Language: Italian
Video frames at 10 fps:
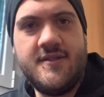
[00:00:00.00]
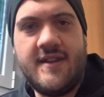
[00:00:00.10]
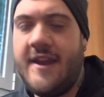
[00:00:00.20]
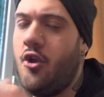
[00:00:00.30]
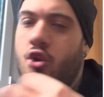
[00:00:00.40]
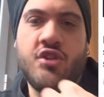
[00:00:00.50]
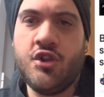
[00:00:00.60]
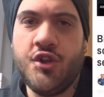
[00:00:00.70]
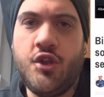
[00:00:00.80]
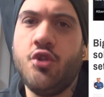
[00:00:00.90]
e non lo dico
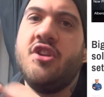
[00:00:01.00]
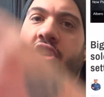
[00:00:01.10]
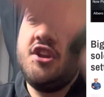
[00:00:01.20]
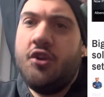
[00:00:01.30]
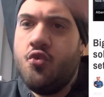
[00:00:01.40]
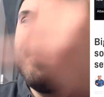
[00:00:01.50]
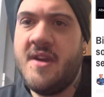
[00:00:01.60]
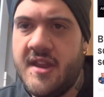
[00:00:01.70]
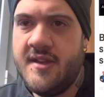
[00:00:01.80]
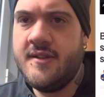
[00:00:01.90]
io, lo dicono i
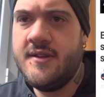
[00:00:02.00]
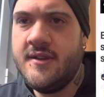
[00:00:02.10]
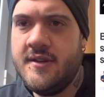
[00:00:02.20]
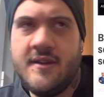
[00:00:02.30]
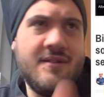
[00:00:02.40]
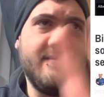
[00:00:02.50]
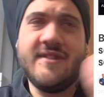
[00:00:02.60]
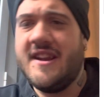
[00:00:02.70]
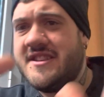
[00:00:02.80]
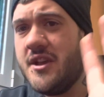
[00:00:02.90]
numeri,
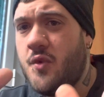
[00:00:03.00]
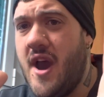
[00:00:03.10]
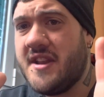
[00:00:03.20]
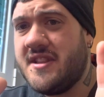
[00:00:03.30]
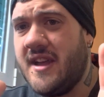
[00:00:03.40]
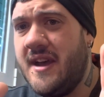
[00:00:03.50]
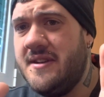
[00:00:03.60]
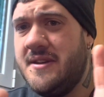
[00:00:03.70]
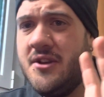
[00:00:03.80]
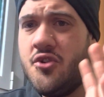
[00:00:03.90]
terza, quarta
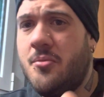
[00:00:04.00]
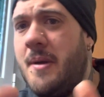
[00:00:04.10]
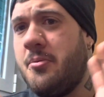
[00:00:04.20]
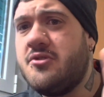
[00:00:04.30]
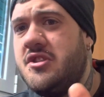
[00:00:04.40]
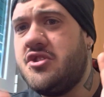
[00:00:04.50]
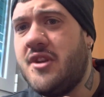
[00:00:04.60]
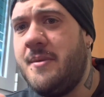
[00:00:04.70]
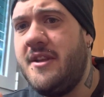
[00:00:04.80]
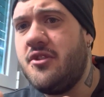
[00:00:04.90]
come
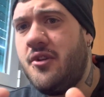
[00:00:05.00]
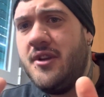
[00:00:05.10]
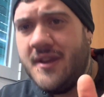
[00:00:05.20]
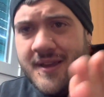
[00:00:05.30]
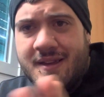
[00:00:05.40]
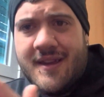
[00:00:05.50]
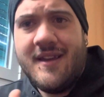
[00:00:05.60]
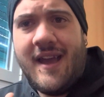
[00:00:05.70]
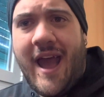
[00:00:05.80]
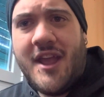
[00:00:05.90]
posizionamento
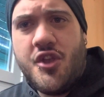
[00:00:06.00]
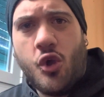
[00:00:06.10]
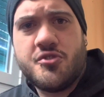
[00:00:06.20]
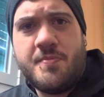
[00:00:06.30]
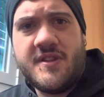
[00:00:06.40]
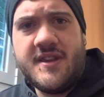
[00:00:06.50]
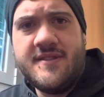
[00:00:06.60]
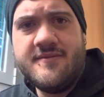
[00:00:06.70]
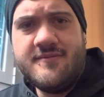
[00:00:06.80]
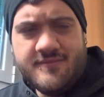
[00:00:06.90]
agli
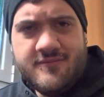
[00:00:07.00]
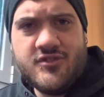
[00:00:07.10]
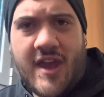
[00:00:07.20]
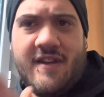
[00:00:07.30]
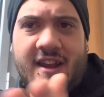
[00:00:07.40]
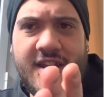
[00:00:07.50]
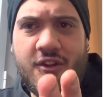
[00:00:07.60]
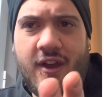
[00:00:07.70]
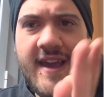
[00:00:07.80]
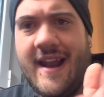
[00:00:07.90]
ospiti. Cioè
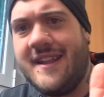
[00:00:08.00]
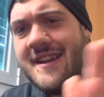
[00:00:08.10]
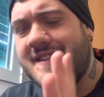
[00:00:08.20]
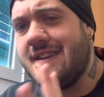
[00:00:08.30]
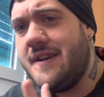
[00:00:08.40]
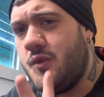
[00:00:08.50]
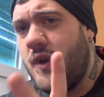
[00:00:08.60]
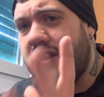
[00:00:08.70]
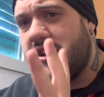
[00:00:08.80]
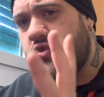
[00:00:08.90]
Avellino era la terza,
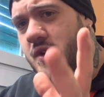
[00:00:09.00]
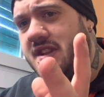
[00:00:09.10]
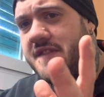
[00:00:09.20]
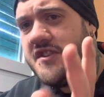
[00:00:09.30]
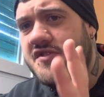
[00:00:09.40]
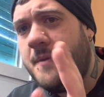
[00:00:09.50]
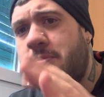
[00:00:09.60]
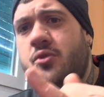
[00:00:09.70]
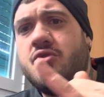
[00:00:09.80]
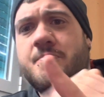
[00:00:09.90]
quarta squadra che faceva
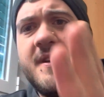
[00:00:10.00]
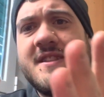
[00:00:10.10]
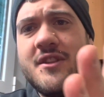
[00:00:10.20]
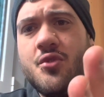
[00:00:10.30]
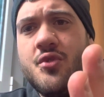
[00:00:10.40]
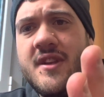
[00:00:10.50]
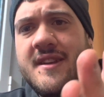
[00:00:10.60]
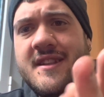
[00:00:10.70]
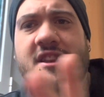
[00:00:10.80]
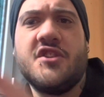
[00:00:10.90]
più spettatori
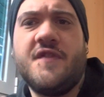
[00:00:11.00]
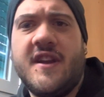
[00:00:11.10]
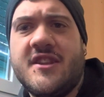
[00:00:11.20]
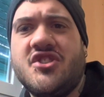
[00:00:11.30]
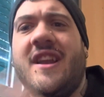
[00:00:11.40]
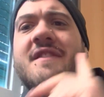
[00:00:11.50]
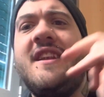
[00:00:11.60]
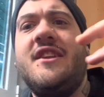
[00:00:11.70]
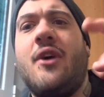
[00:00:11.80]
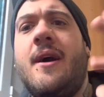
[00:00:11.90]
in trasferta. Cioè
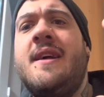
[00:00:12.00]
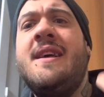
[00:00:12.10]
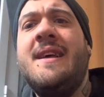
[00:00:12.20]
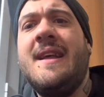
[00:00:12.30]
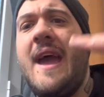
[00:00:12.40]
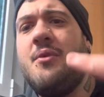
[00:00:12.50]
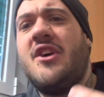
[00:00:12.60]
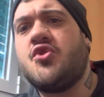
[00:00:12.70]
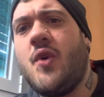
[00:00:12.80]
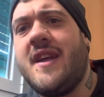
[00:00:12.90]
l'Avellino è una
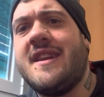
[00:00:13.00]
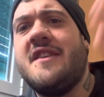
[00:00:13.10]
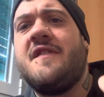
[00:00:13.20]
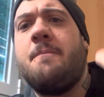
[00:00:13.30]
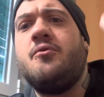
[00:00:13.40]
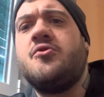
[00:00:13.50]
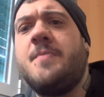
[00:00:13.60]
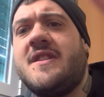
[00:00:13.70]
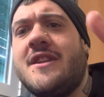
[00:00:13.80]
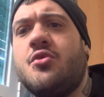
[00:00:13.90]
squadra che fa più
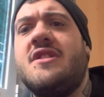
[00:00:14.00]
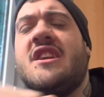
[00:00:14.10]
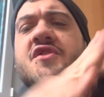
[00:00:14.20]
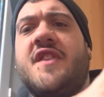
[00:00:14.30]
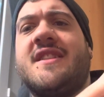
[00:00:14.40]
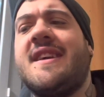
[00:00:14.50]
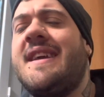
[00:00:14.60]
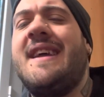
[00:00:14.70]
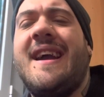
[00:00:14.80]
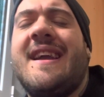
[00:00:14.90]
spettatori in trasferta che
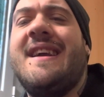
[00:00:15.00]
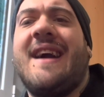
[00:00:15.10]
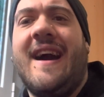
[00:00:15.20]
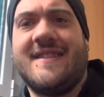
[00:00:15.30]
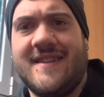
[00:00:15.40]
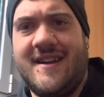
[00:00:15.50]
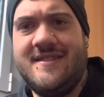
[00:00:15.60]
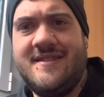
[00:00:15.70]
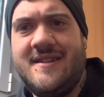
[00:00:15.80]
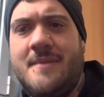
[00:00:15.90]
neanche in casa,
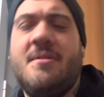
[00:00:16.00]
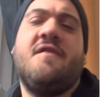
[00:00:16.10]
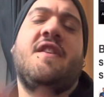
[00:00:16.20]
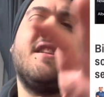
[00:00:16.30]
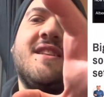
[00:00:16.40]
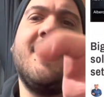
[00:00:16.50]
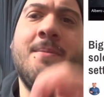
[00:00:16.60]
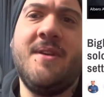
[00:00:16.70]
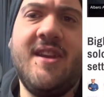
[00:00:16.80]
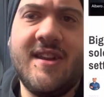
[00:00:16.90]
per farti
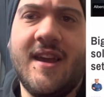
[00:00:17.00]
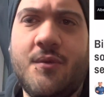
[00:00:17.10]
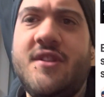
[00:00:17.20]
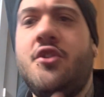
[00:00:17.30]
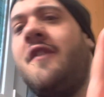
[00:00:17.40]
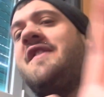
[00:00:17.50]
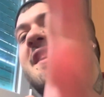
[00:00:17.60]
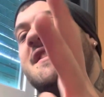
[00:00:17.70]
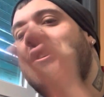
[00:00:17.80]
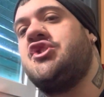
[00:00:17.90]
capire. Quindi non
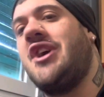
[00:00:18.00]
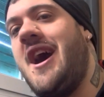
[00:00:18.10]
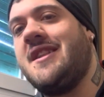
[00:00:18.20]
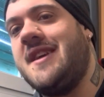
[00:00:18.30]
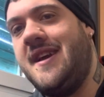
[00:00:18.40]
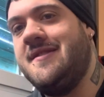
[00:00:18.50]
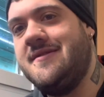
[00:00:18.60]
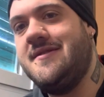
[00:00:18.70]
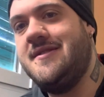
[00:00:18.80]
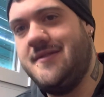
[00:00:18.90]
patteggiate
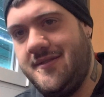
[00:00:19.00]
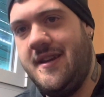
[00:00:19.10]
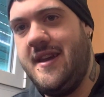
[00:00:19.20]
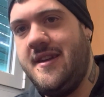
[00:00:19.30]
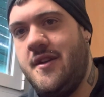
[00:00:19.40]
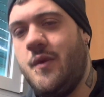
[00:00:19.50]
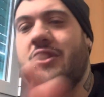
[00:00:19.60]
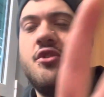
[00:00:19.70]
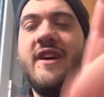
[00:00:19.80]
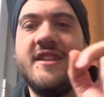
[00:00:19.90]
eh,
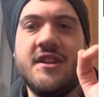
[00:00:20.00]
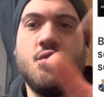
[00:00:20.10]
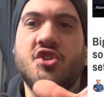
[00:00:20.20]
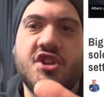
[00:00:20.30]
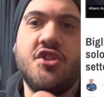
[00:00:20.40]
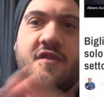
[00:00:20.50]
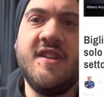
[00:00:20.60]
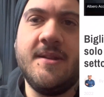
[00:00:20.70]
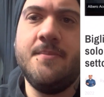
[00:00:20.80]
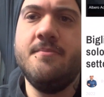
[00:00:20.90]
quando date
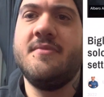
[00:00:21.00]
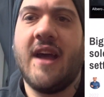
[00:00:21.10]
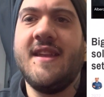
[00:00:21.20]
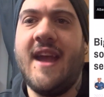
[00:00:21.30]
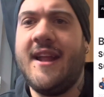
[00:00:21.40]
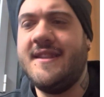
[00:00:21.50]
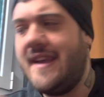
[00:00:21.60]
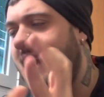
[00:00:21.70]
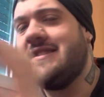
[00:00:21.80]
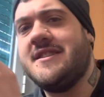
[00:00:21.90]
220 taglianti
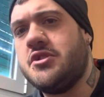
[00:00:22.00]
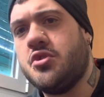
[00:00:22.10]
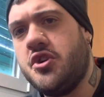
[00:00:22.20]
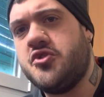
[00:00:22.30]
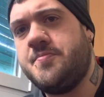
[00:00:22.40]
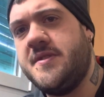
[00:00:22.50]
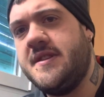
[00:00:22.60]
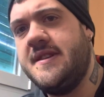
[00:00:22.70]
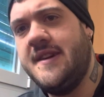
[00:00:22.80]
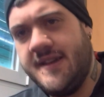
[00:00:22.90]
al settore ospiti.
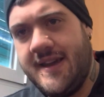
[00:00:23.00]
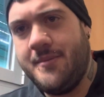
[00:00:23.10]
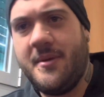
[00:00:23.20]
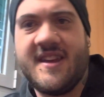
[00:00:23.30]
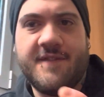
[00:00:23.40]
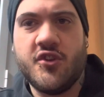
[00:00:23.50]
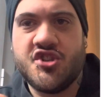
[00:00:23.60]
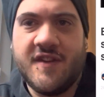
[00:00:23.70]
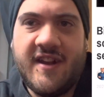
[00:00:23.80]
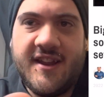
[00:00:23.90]
Eh, perché
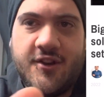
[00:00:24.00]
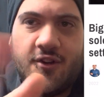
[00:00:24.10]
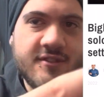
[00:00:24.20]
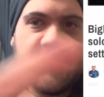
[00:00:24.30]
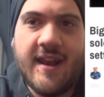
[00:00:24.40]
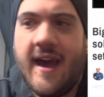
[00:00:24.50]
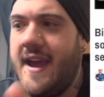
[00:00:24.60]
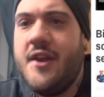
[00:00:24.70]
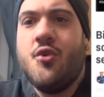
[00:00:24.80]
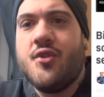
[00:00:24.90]
Foggia Avellino sta là, è
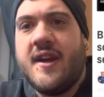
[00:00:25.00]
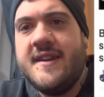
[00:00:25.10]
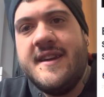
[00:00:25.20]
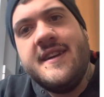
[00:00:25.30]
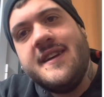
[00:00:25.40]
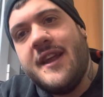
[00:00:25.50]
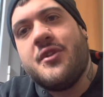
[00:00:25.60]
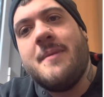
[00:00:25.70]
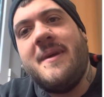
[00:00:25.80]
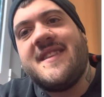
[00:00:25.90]
un'ora, è un'ora
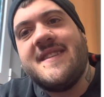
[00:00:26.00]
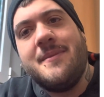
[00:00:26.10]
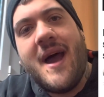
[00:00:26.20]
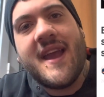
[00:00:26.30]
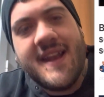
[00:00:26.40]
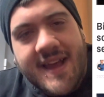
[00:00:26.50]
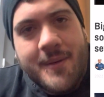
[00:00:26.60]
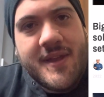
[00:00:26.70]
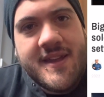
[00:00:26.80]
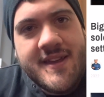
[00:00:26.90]
e mezza di macchina,
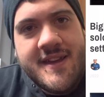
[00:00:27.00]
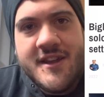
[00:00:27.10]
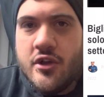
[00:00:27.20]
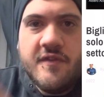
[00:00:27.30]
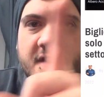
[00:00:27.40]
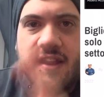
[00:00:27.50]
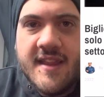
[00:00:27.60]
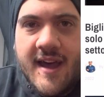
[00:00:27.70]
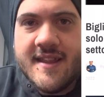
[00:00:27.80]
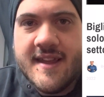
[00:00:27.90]
capi? Non vi
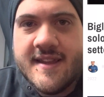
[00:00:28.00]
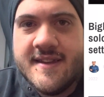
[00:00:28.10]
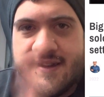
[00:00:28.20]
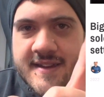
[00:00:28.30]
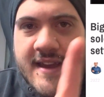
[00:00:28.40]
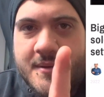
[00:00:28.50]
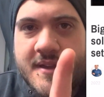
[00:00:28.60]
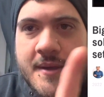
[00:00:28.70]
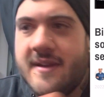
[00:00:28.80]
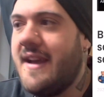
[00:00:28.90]
mandate
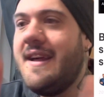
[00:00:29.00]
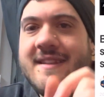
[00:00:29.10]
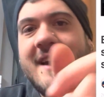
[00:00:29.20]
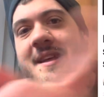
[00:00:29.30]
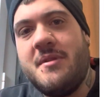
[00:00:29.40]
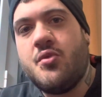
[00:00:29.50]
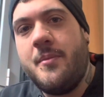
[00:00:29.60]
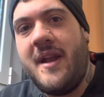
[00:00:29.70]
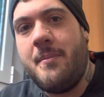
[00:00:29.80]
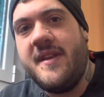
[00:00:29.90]
datemi
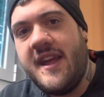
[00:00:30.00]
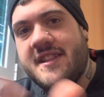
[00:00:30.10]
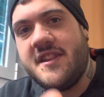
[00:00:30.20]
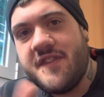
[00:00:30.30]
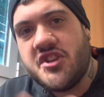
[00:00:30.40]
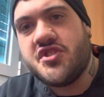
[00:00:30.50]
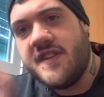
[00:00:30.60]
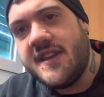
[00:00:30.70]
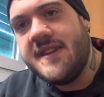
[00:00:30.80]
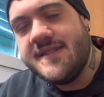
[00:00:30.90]
2000 biglietti, faccio
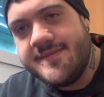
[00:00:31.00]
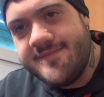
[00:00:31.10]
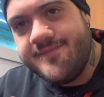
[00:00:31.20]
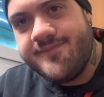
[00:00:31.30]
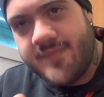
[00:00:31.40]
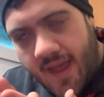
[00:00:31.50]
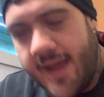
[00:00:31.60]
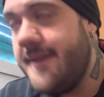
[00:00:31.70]
vedere. Eh.